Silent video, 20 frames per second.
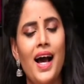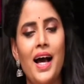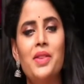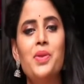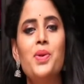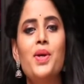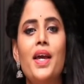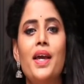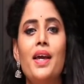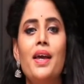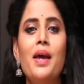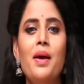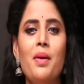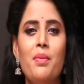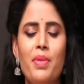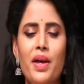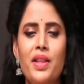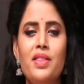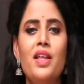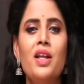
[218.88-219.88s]
అందుకే
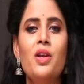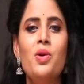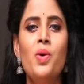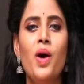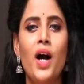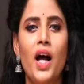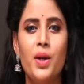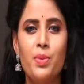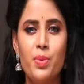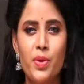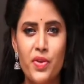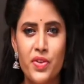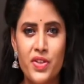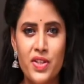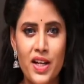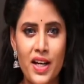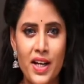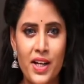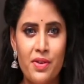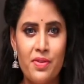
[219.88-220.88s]
పెద్దలు
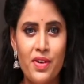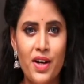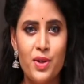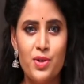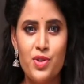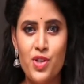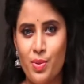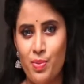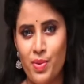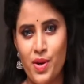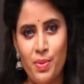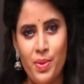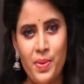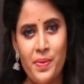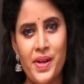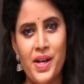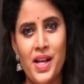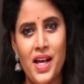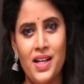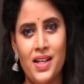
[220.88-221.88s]
అనుభవజ్ఞులైన వారు
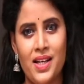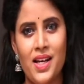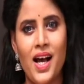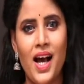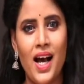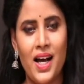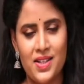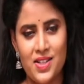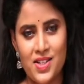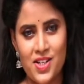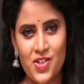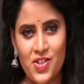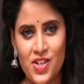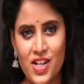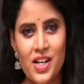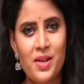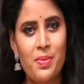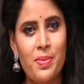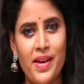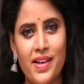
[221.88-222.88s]
చెప్పినప్పుడు వినాలి
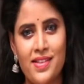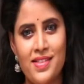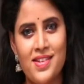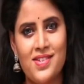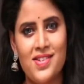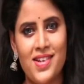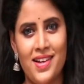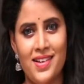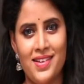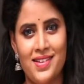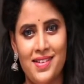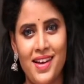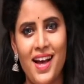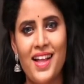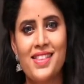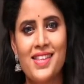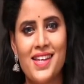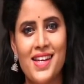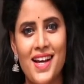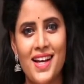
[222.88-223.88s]
ఆచరించడానికి ప్రయత్నించాలి
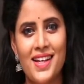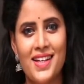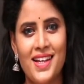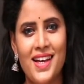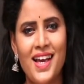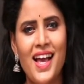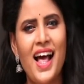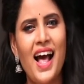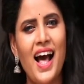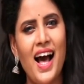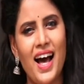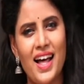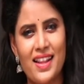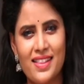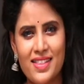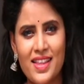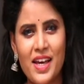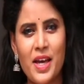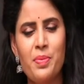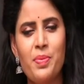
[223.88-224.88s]
అంతేకాని
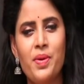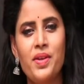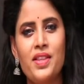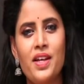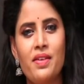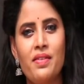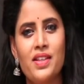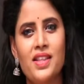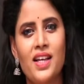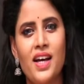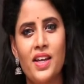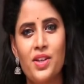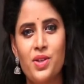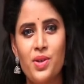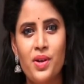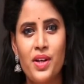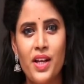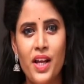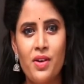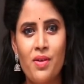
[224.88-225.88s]
అంతా అయిపోయిన తర్వాత
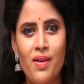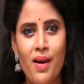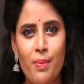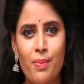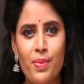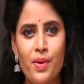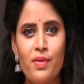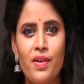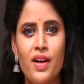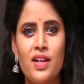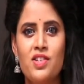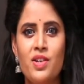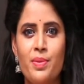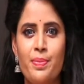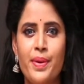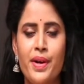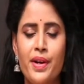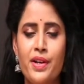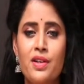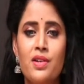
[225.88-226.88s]
అయ్యో నేను అప్పుడు వాళ్ళు
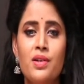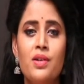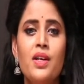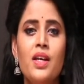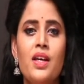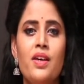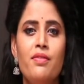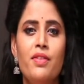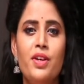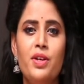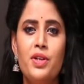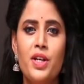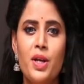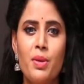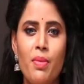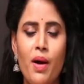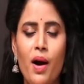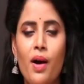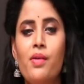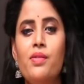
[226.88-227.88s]
చెప్పినట్లు
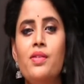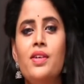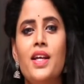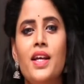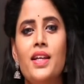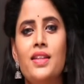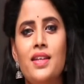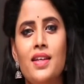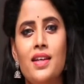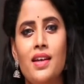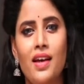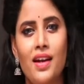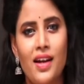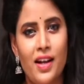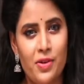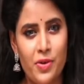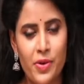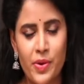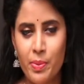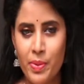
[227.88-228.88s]
వినుంటే బాగుండేది అని
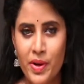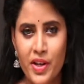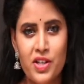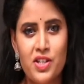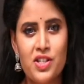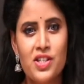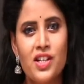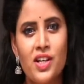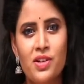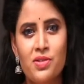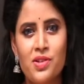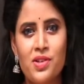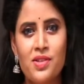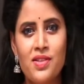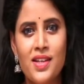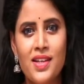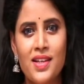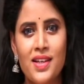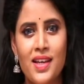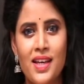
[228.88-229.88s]
అనుకుని ప్రయోజనం
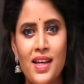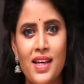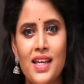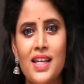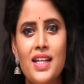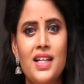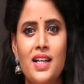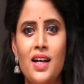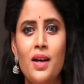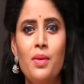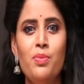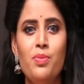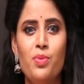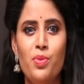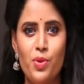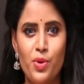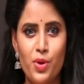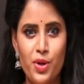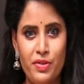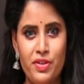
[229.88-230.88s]
ఏముంటుంది ఇక్కడ
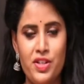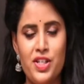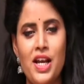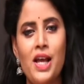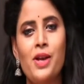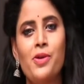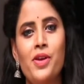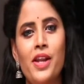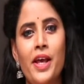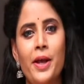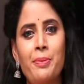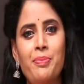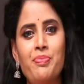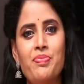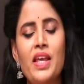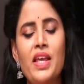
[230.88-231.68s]
మూడు విషయాలు ఉన్నాయి